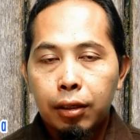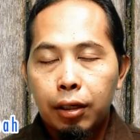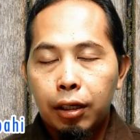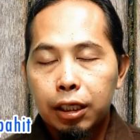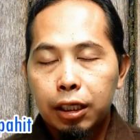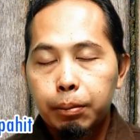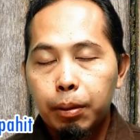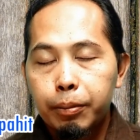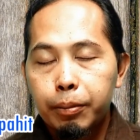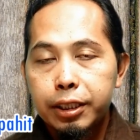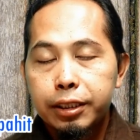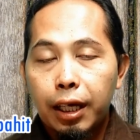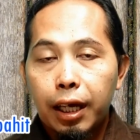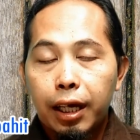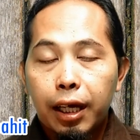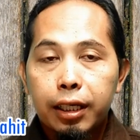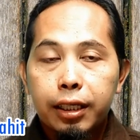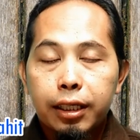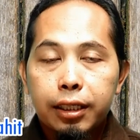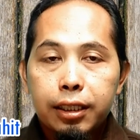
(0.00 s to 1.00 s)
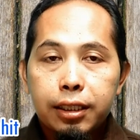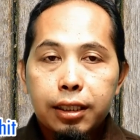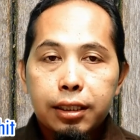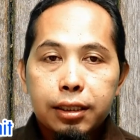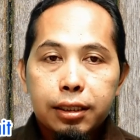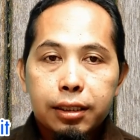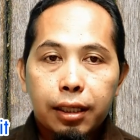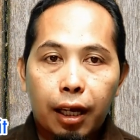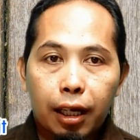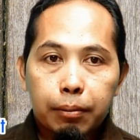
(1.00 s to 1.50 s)
Oke pemirsa, kali ini
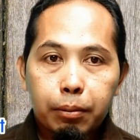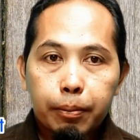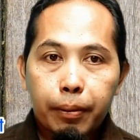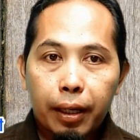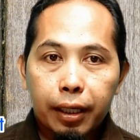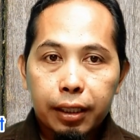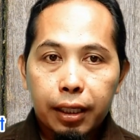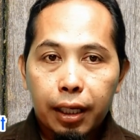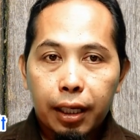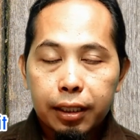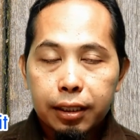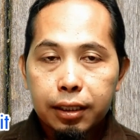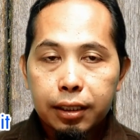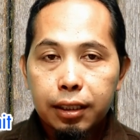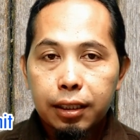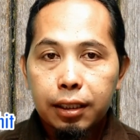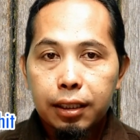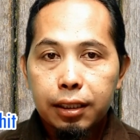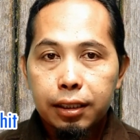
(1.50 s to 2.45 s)
saya akan berbagi lagi